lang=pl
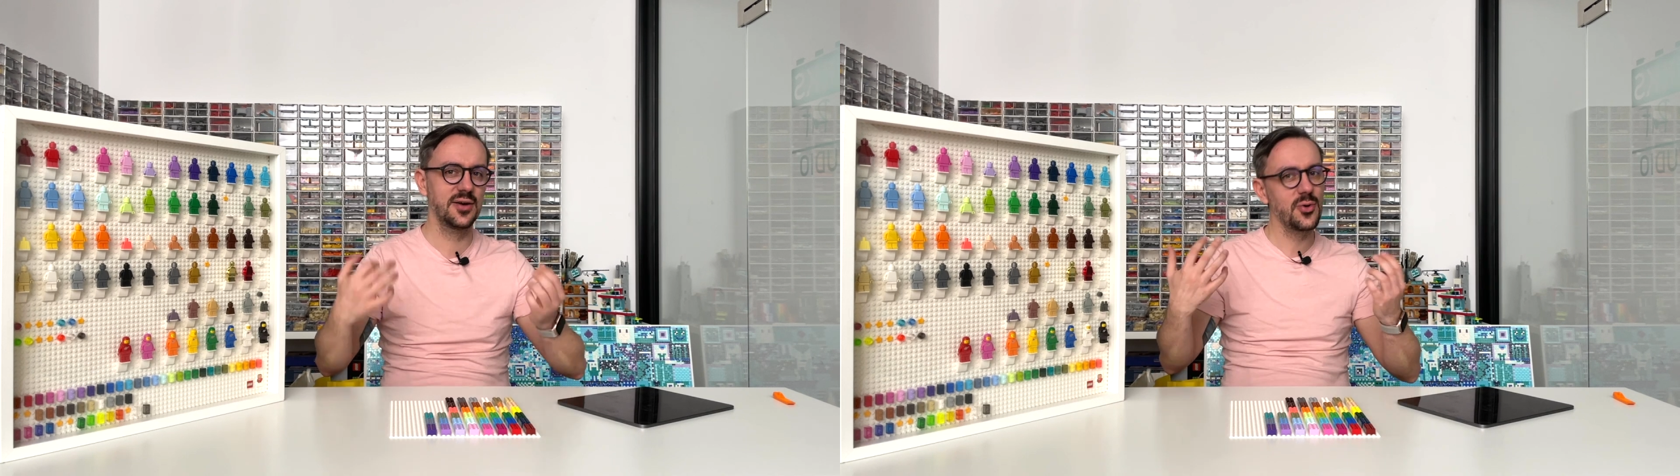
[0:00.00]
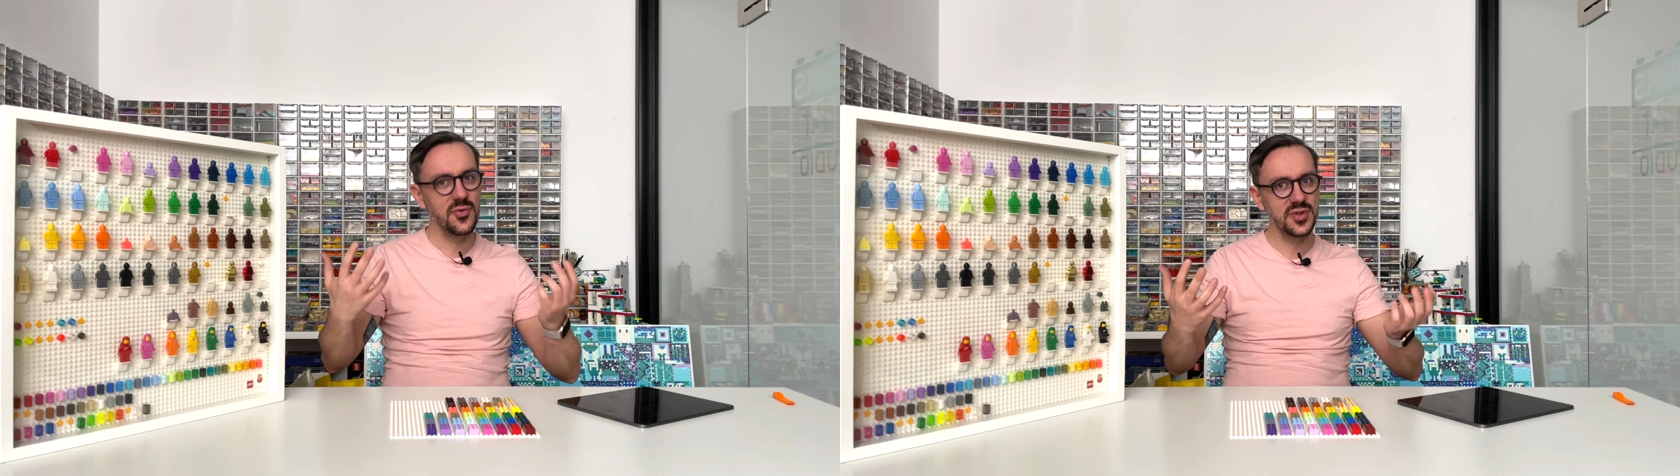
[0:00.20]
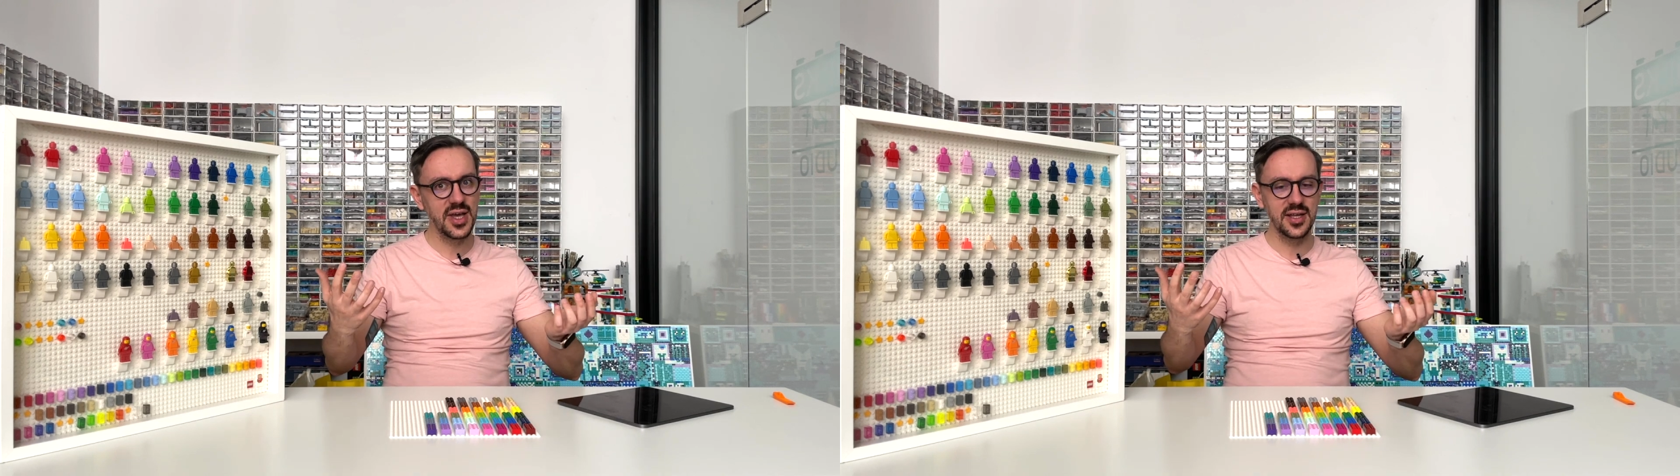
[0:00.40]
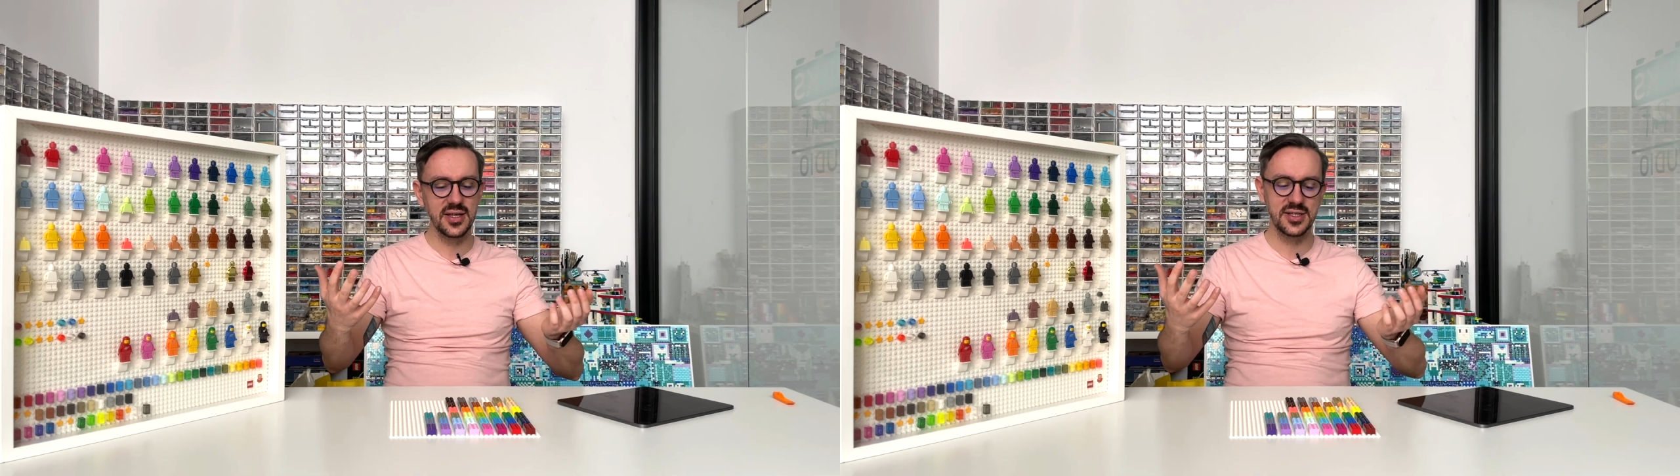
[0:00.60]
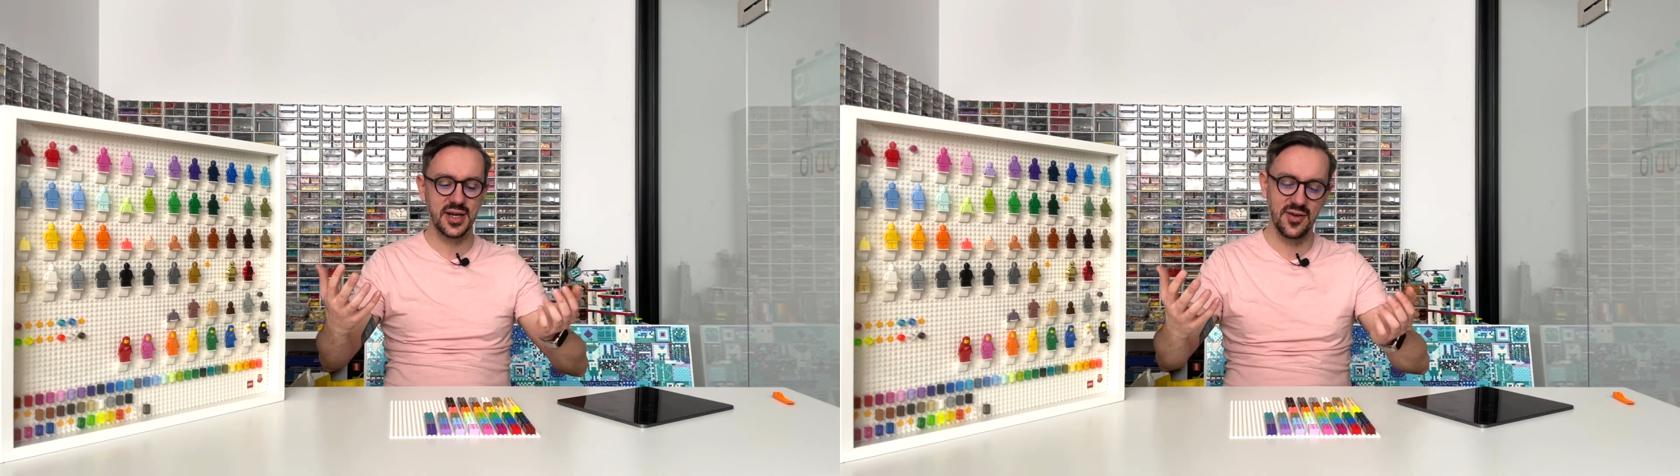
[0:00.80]
równie
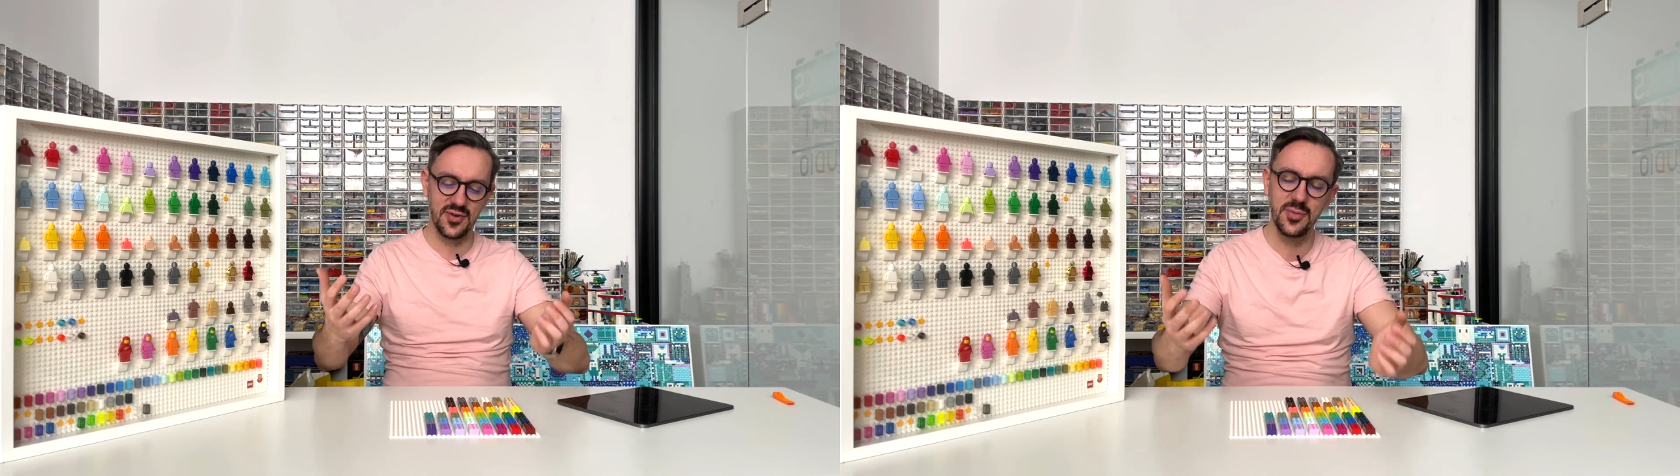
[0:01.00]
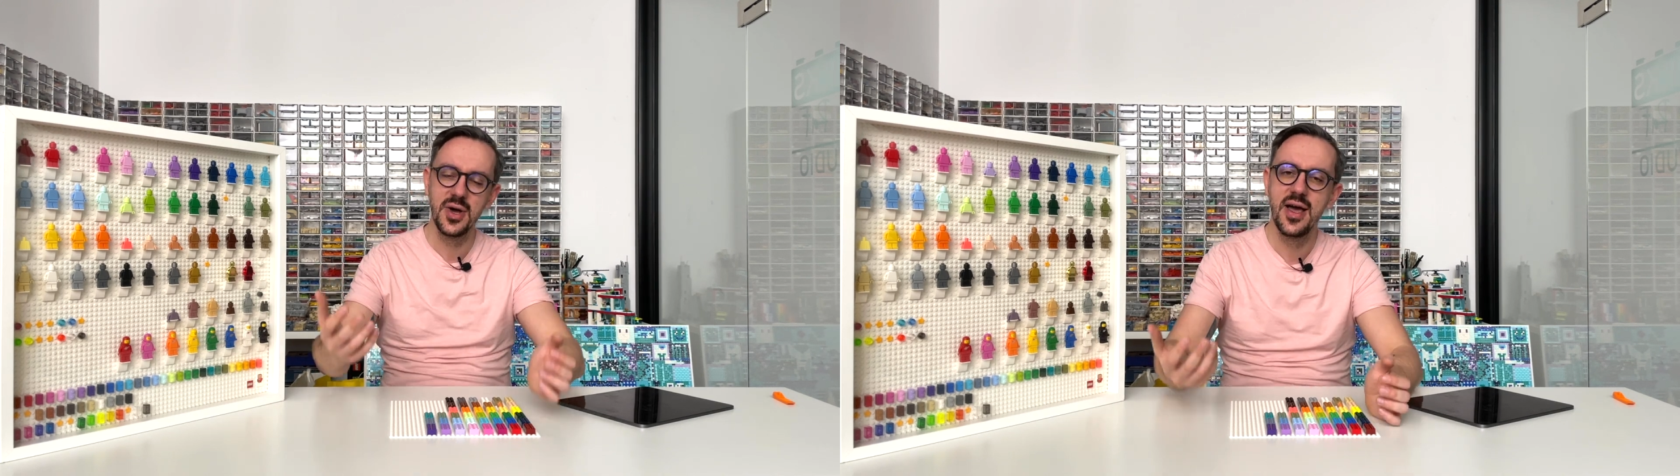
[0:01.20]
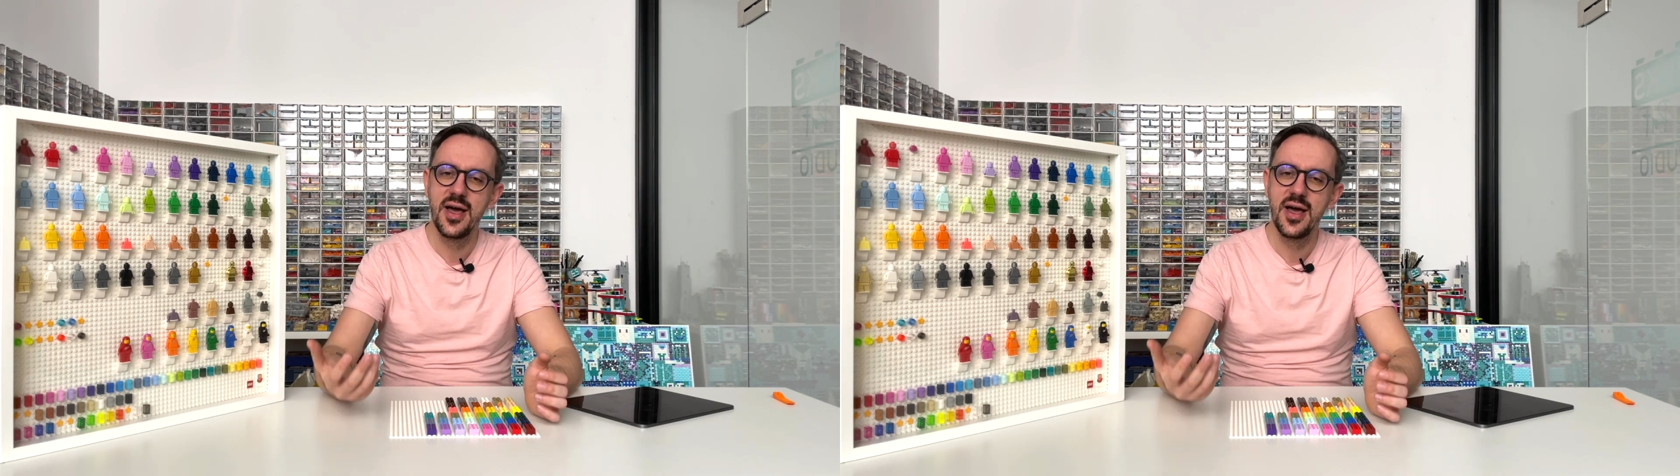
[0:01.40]
nieciekawą,